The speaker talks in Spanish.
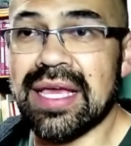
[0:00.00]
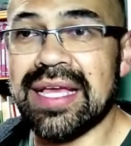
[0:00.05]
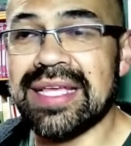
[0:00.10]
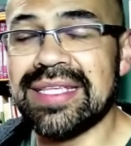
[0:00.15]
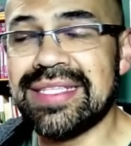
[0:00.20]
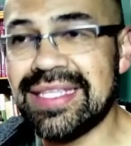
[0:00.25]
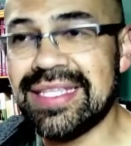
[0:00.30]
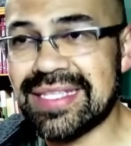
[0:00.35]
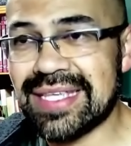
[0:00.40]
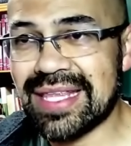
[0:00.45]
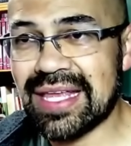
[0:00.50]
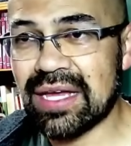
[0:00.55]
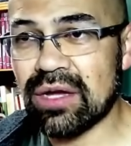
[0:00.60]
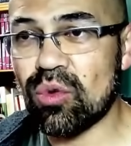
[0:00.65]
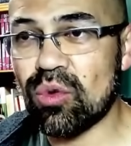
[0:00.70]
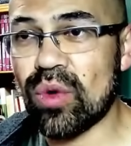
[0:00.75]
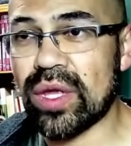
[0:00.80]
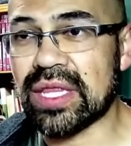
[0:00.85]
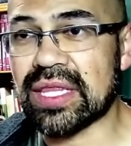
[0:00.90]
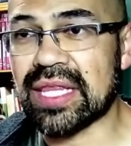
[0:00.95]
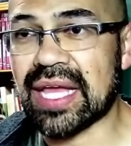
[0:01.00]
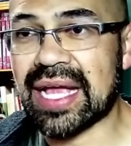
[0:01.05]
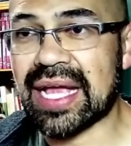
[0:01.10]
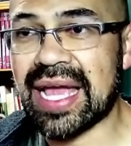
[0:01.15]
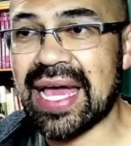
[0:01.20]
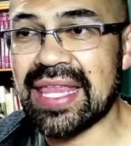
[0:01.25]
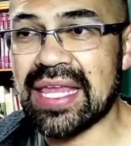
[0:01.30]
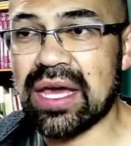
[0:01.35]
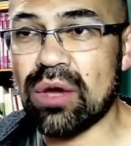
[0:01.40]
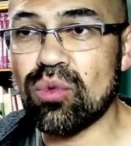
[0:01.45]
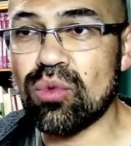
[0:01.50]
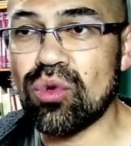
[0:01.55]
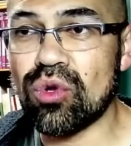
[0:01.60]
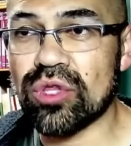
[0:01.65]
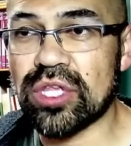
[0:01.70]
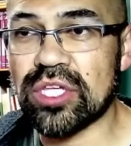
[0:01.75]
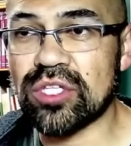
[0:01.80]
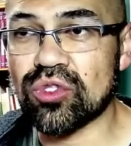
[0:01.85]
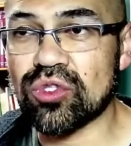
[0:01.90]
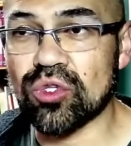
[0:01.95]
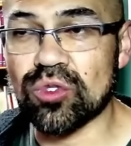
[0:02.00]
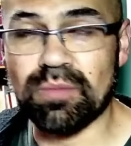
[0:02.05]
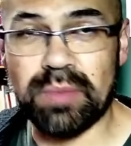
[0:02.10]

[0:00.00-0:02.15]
Si se dan cuenta, cada uno de estos